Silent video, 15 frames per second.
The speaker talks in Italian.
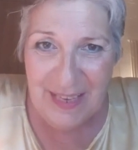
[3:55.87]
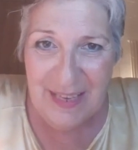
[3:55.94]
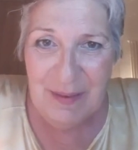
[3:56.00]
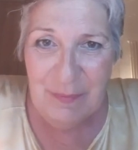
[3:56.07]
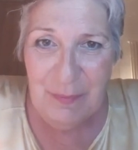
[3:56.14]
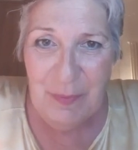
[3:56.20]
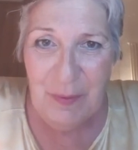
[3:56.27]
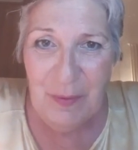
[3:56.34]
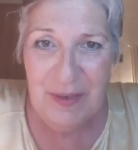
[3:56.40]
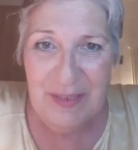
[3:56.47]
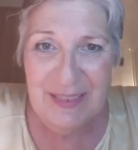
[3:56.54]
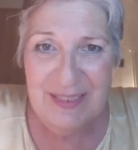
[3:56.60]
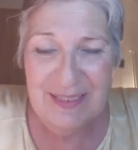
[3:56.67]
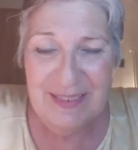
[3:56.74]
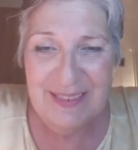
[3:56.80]
e
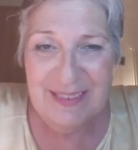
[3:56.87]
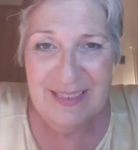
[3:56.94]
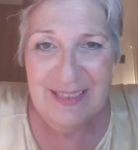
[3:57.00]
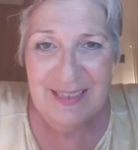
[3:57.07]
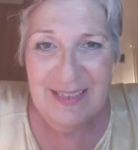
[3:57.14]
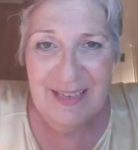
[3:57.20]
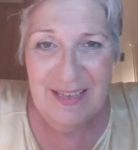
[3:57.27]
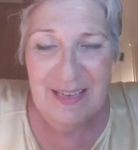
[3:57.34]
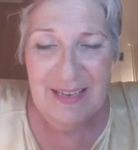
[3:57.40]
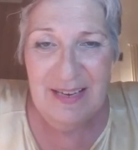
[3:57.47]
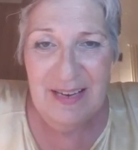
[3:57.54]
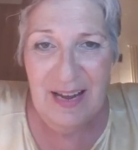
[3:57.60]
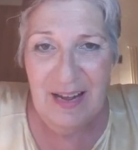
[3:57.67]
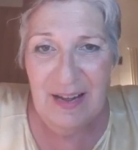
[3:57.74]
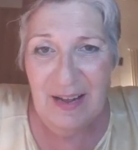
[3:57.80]
poi
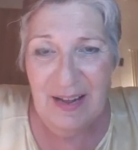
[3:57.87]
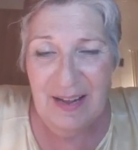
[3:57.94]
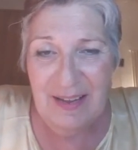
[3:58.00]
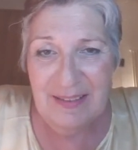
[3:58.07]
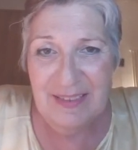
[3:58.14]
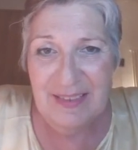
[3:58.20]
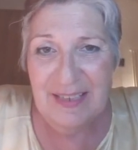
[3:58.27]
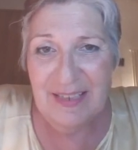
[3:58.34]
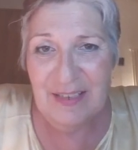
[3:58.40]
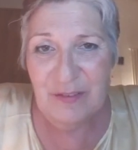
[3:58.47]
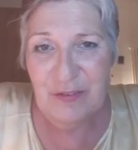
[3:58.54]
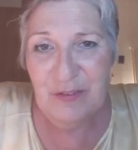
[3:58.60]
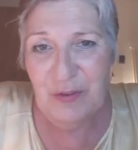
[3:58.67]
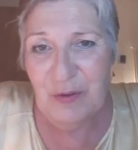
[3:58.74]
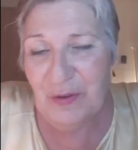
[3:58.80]
la
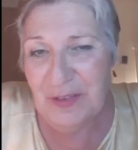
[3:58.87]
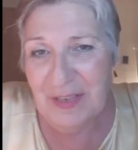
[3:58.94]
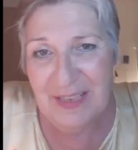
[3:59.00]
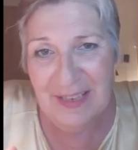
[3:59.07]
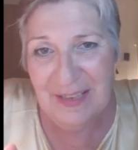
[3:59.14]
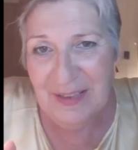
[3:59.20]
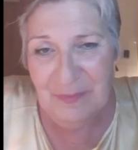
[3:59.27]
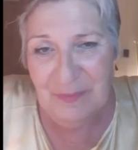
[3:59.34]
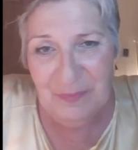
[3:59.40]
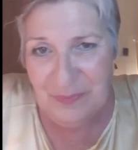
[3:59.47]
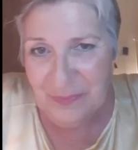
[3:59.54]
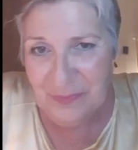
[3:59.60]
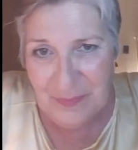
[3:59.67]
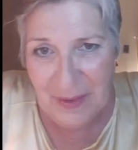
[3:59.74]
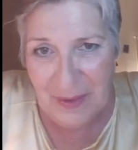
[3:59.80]
dichiarazione che